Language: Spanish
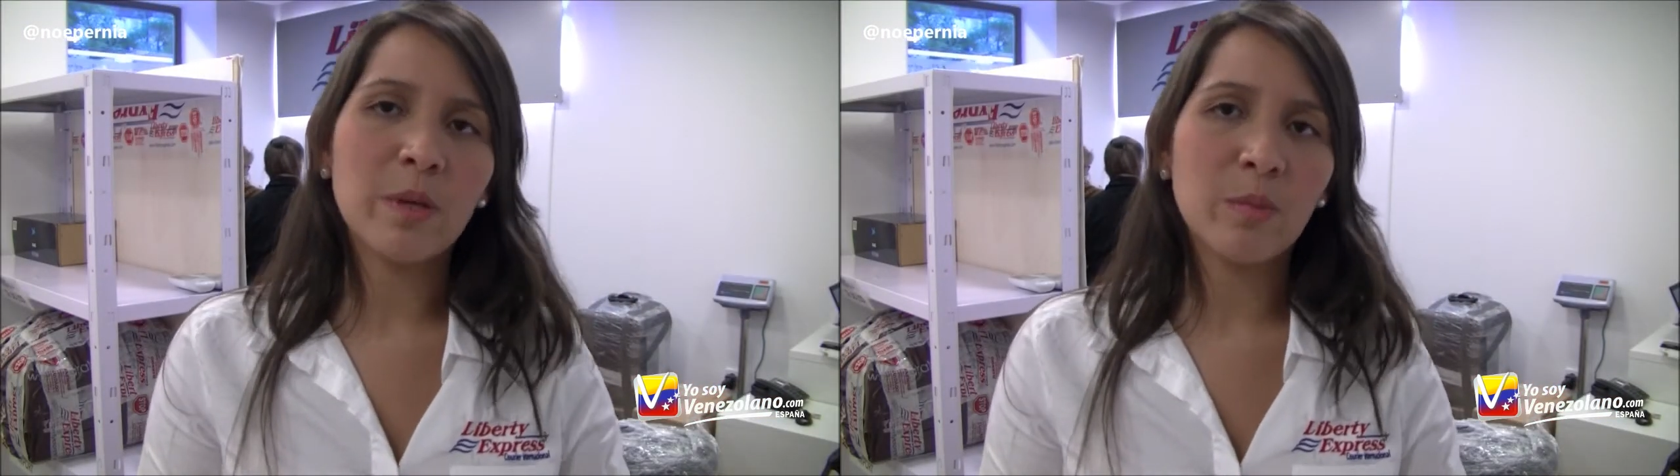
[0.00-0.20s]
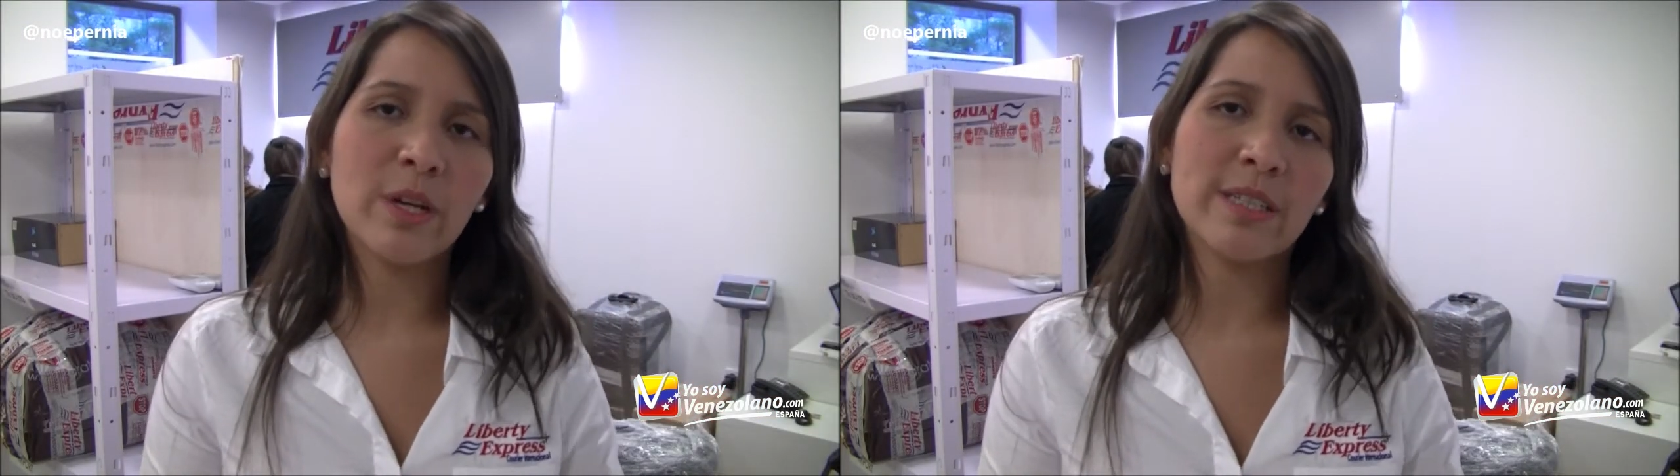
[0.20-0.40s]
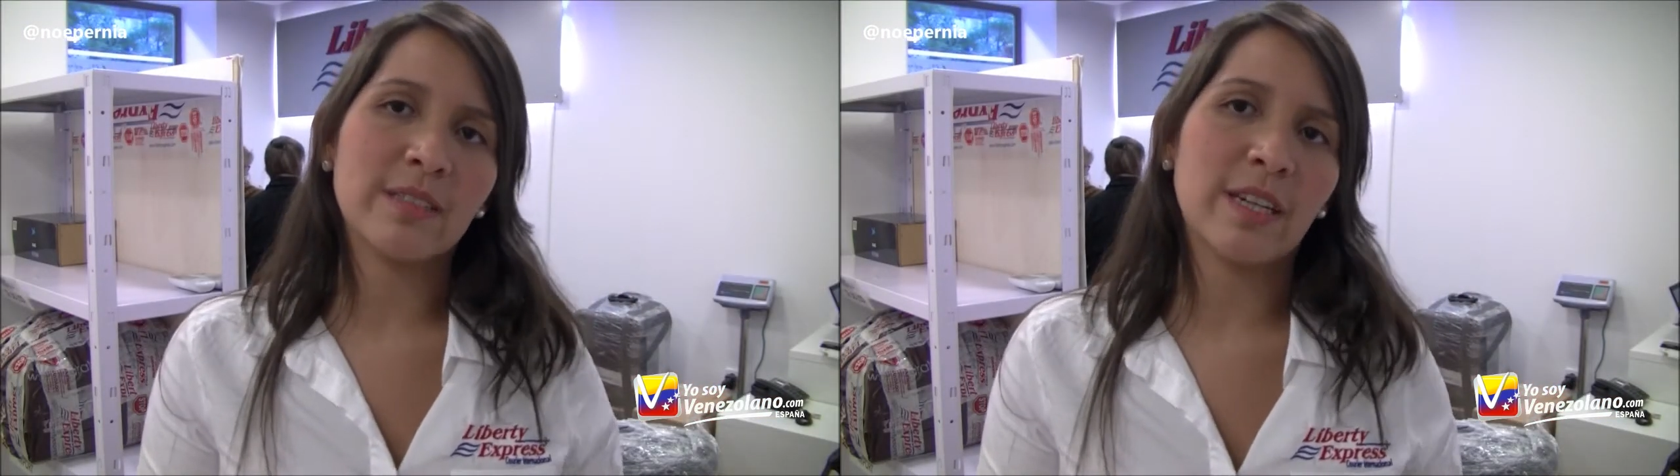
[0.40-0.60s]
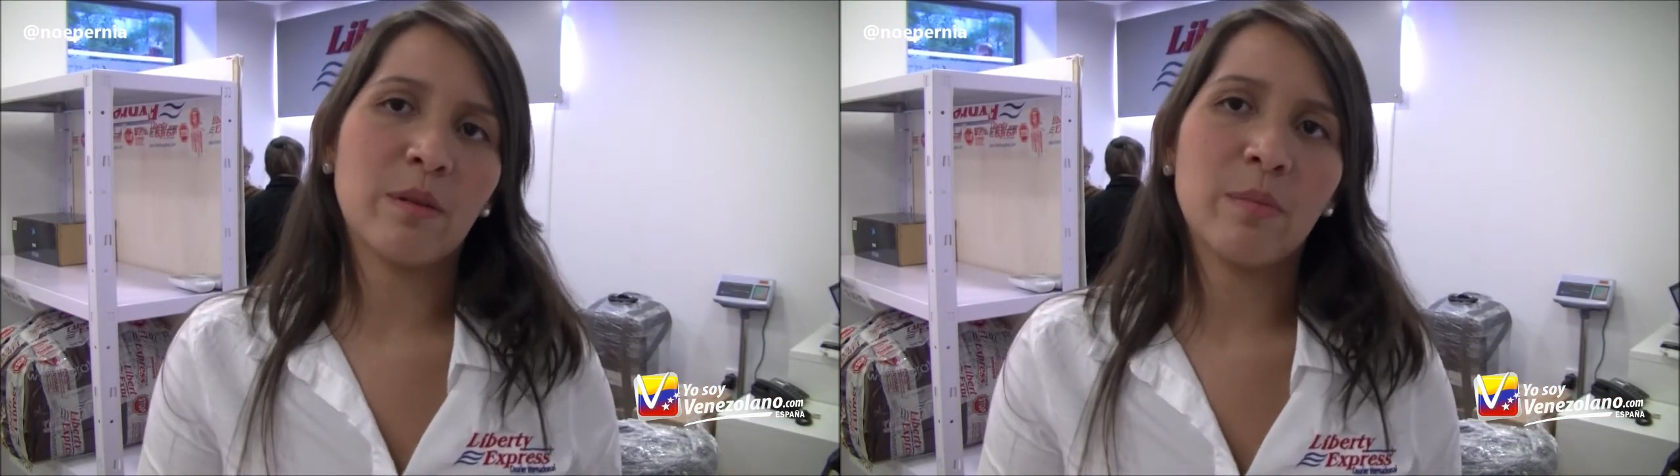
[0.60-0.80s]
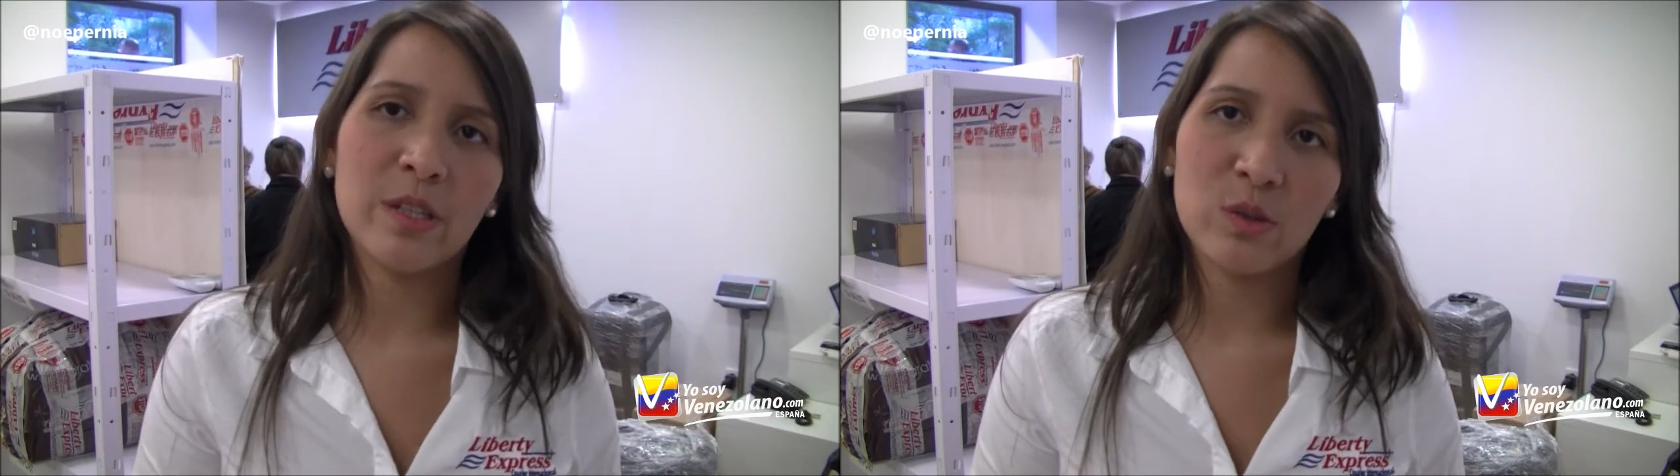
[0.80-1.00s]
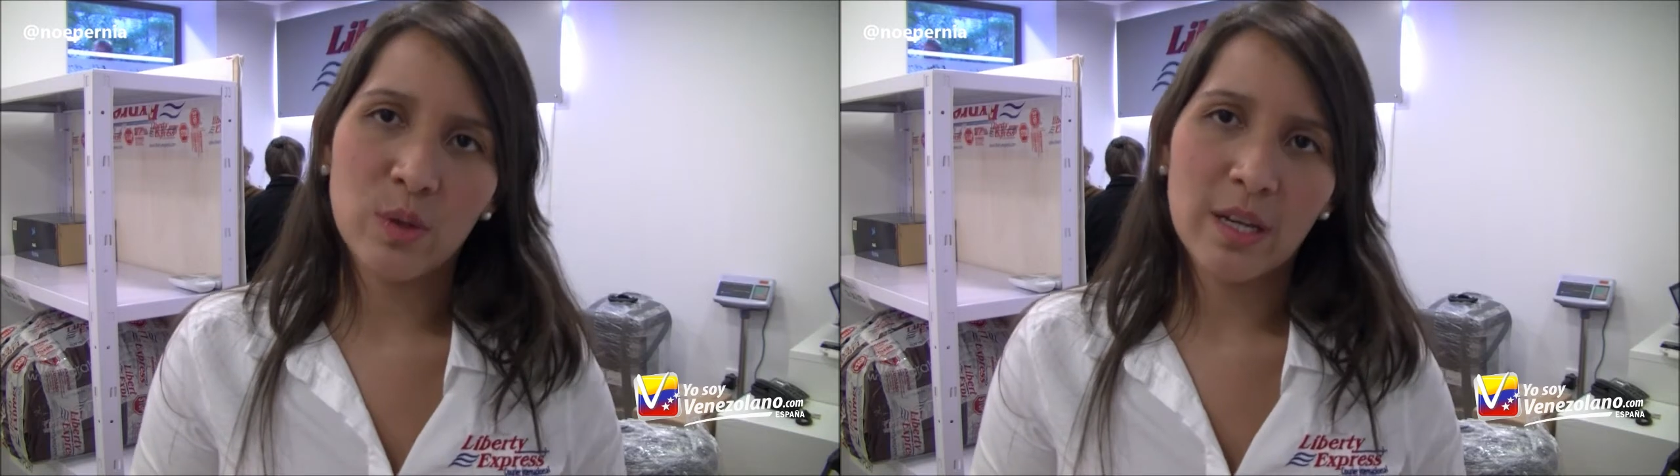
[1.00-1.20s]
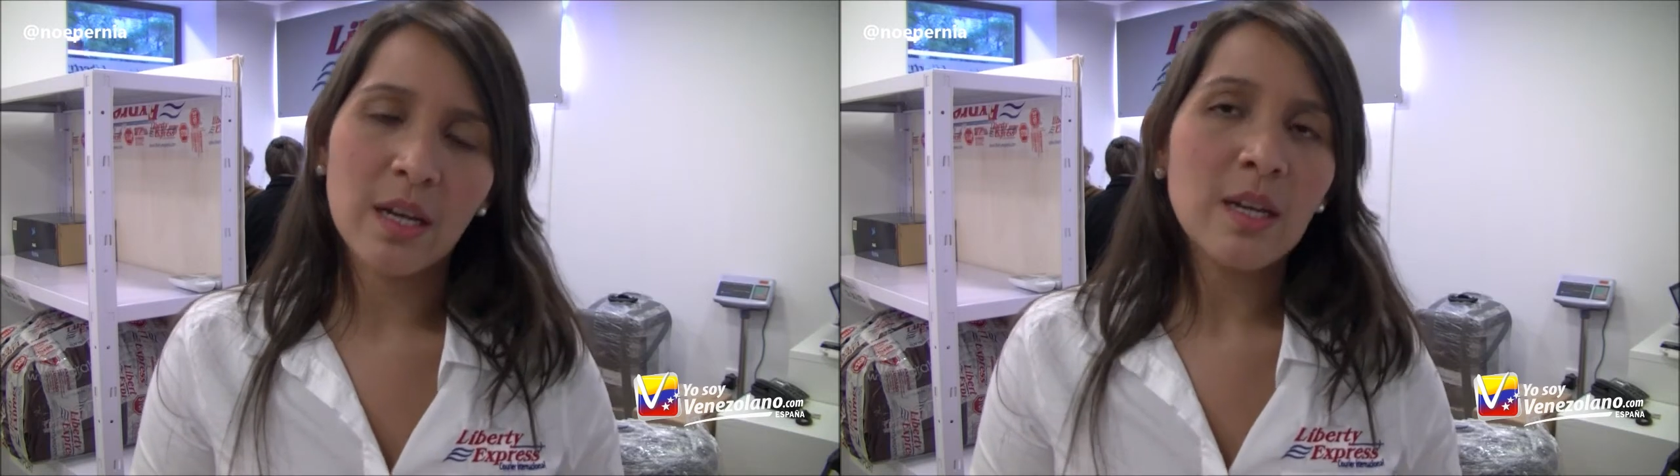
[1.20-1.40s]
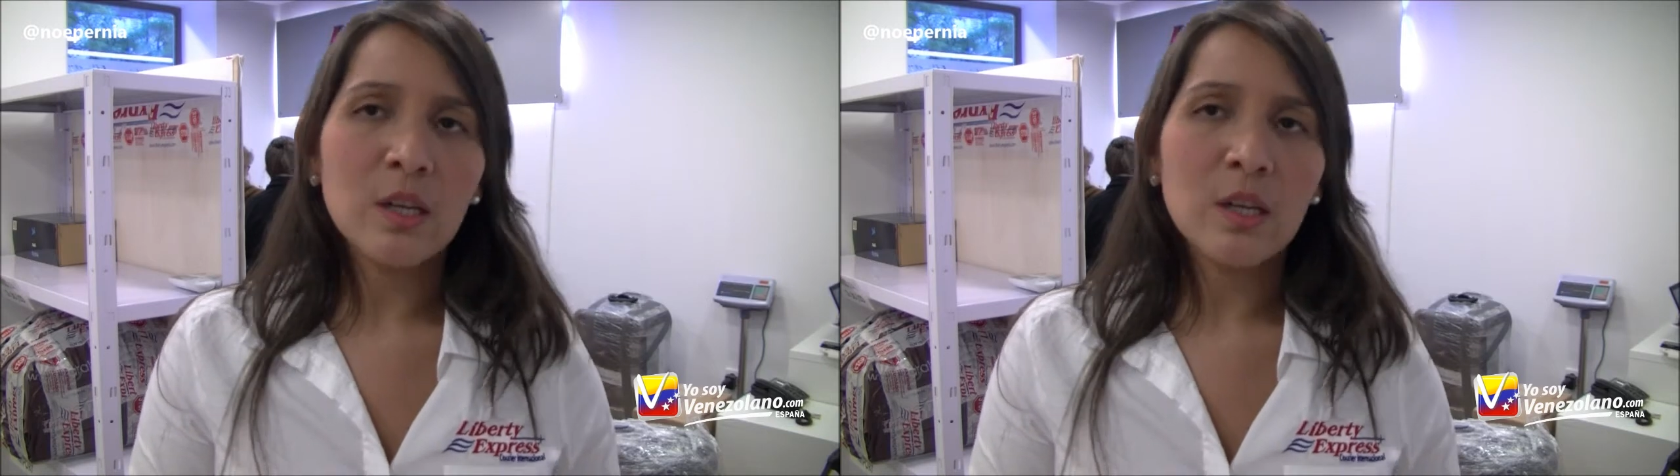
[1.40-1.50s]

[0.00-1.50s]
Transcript: mismo que entrega en Venezuela.